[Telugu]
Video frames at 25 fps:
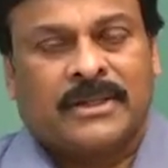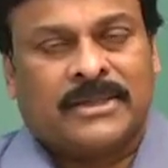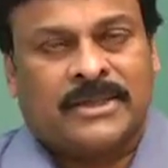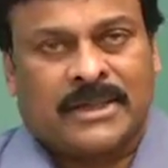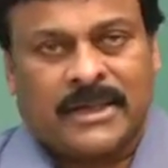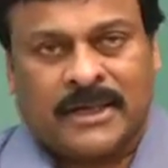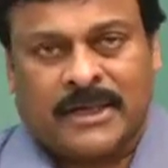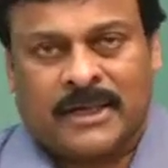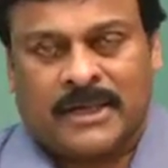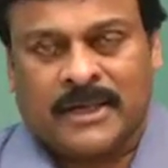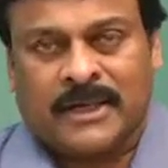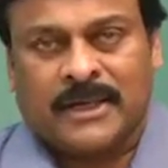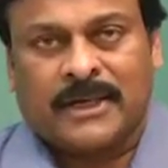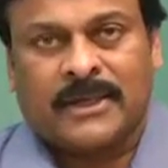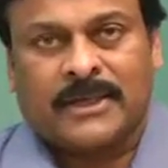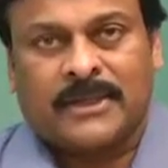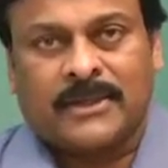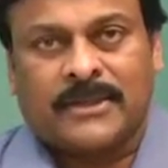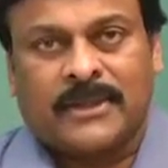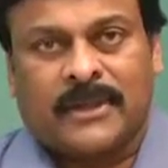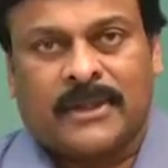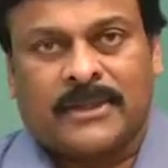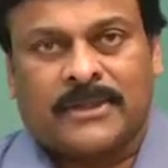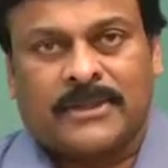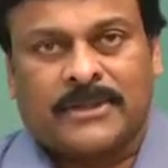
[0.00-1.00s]
చక్కటి
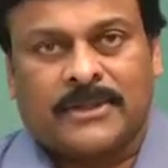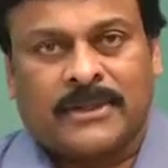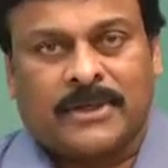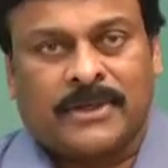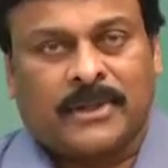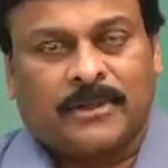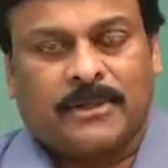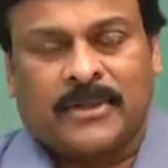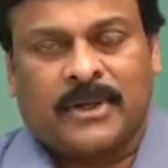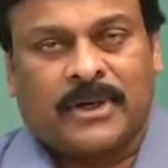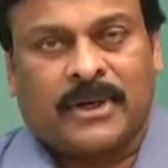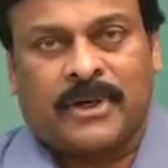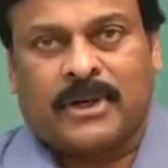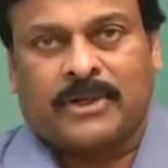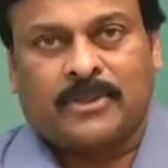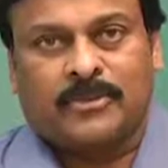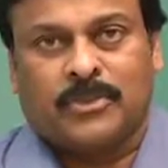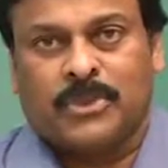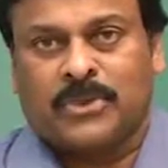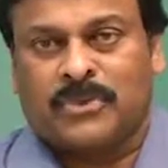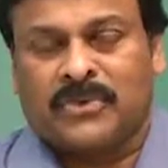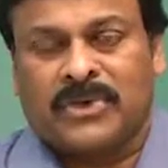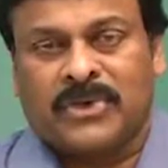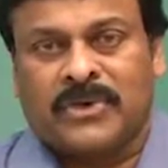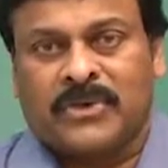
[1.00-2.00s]
నటుడు అత్యమైన
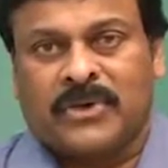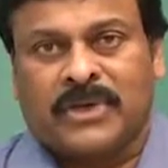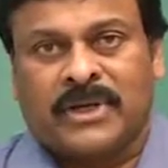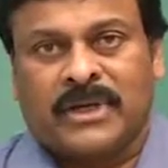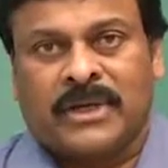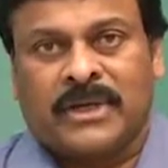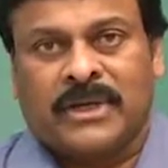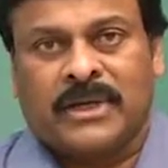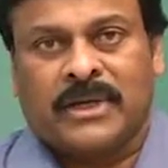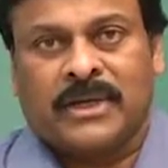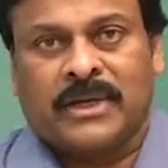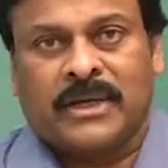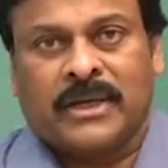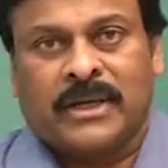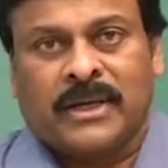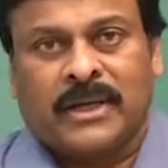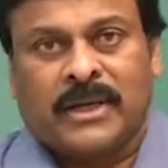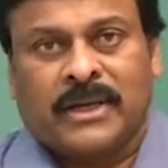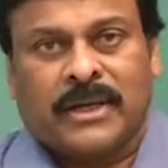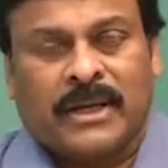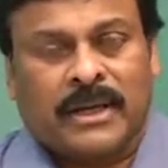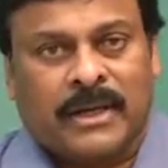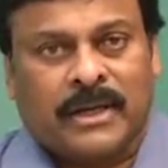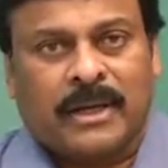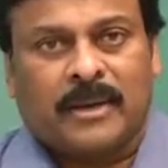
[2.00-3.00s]
అద్భుతమైనటువంటి
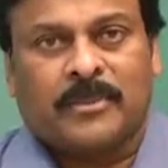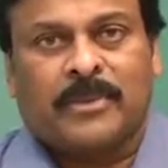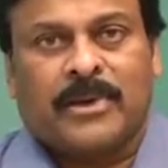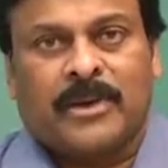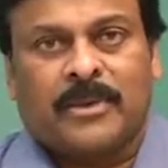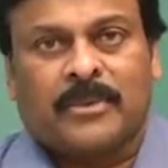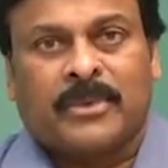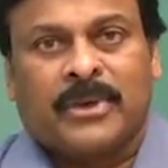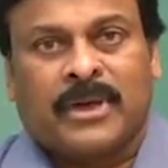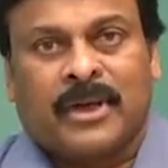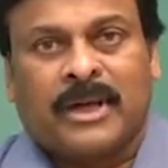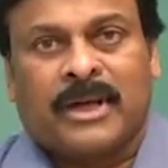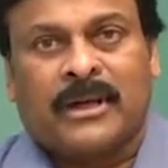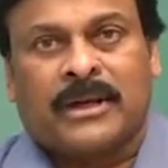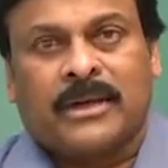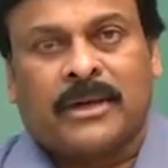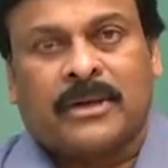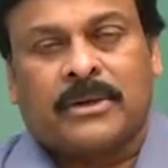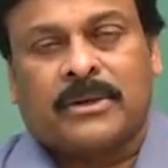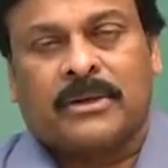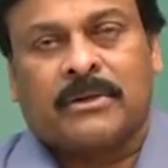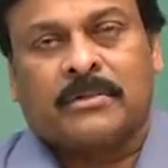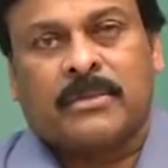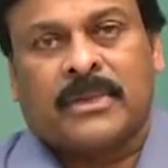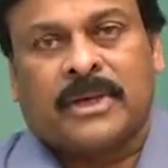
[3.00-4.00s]
నటనా పటిమ గల
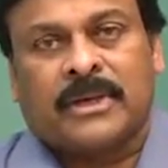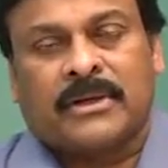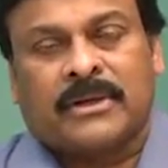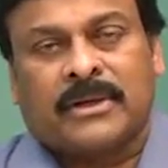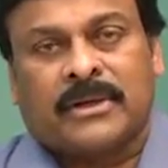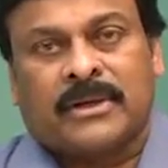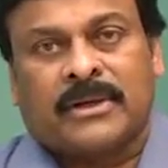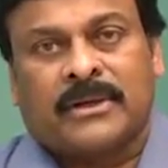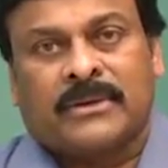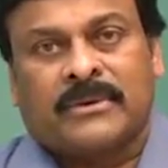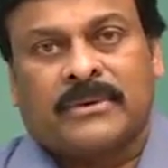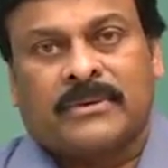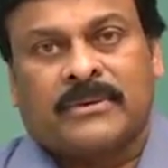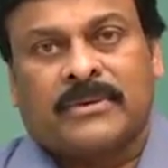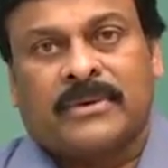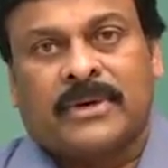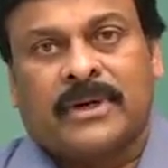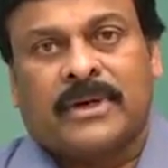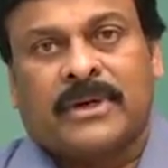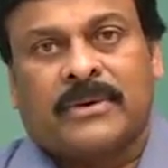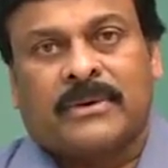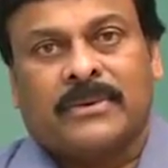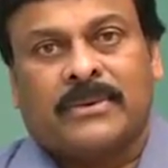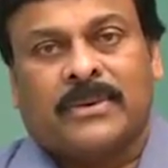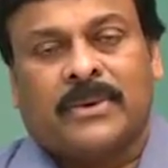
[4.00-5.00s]
నటుడు మనకి
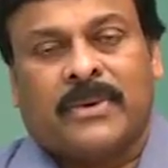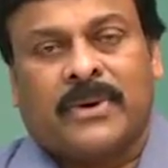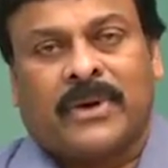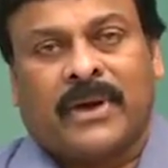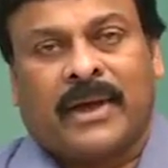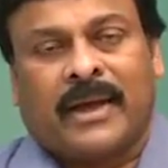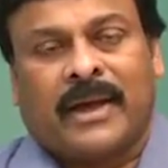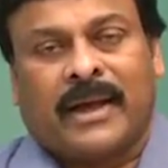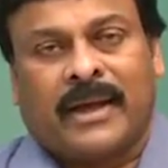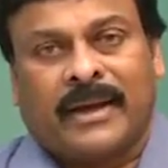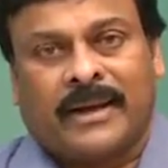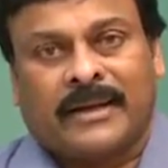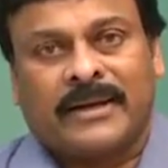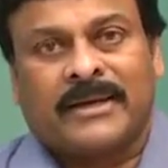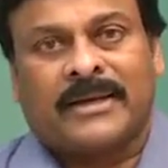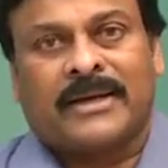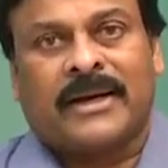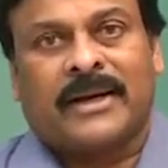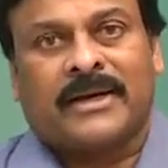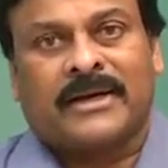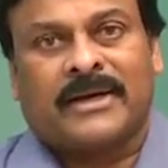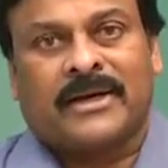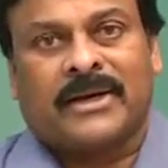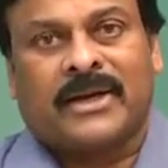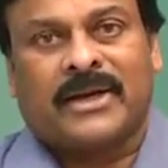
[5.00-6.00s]
ఉన్నాడు ఒక క్యారెక్టర్
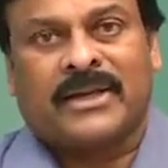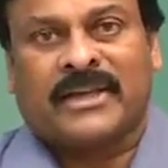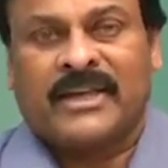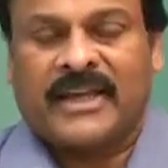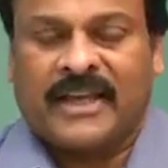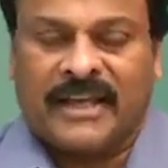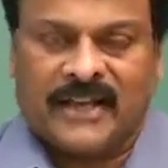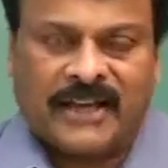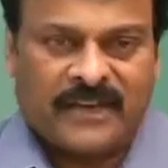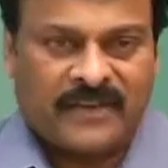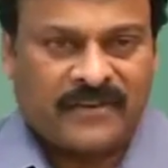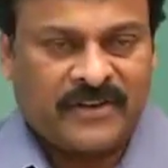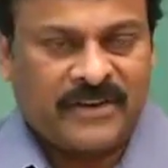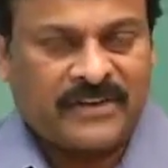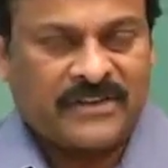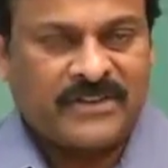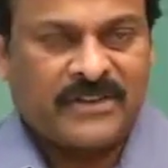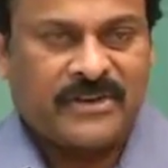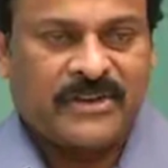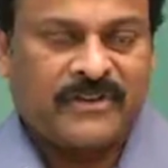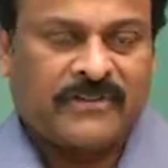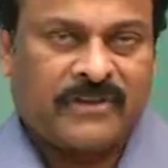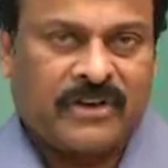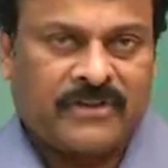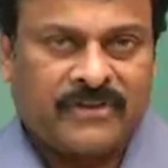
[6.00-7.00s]
యాక్టర్గా ఏ
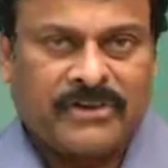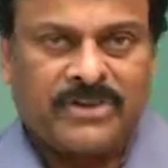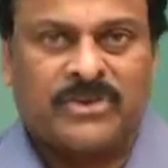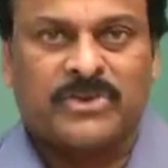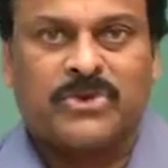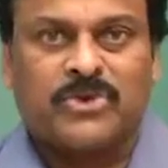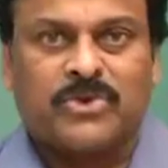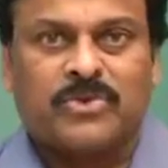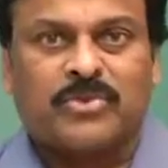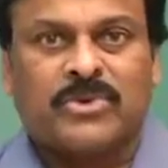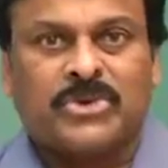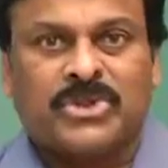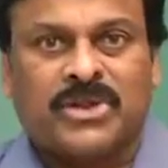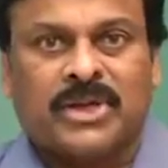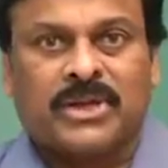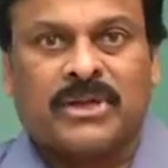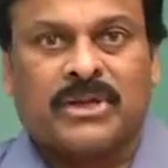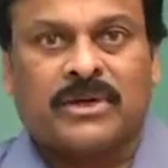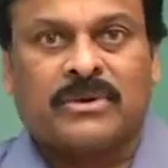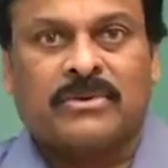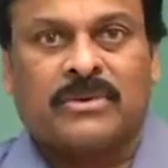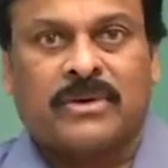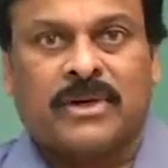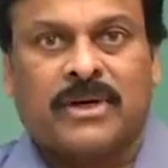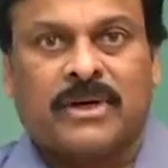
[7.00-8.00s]
రకమైన వైవిధ్యం చూపించగల
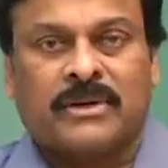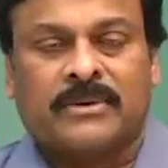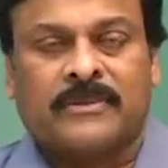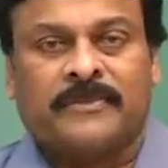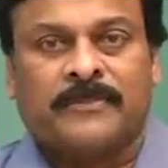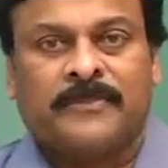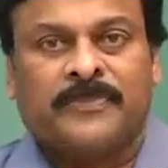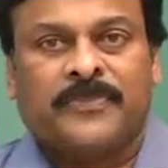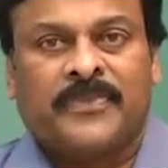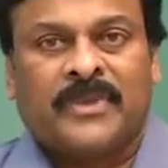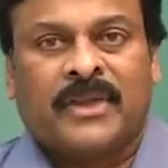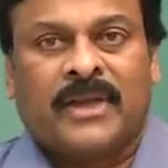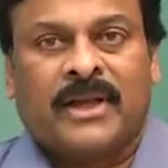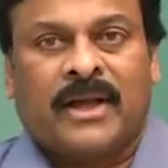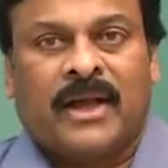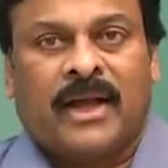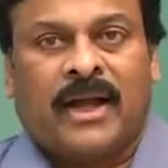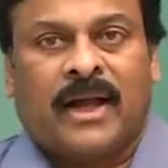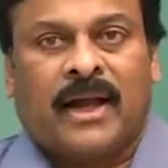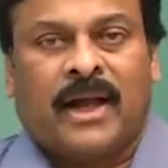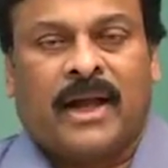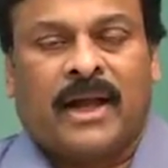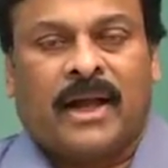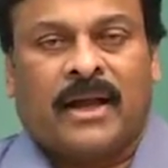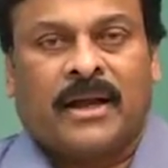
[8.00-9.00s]
నటుడు ఉన్నాడు
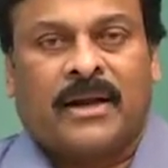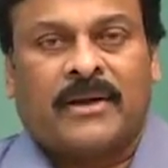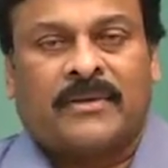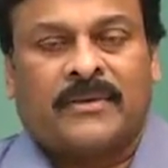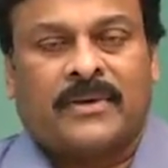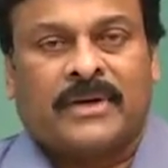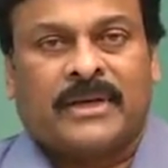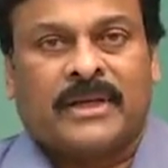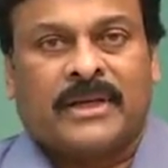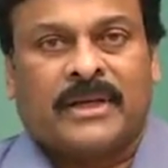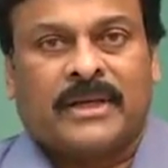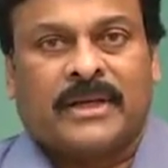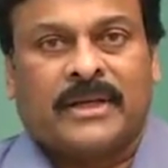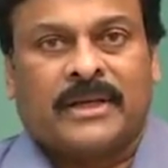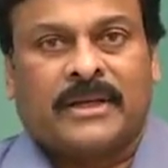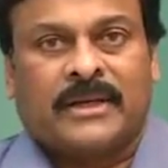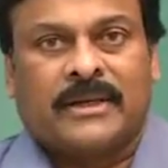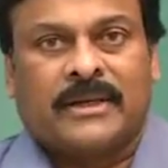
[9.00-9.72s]
అన్నటువంటి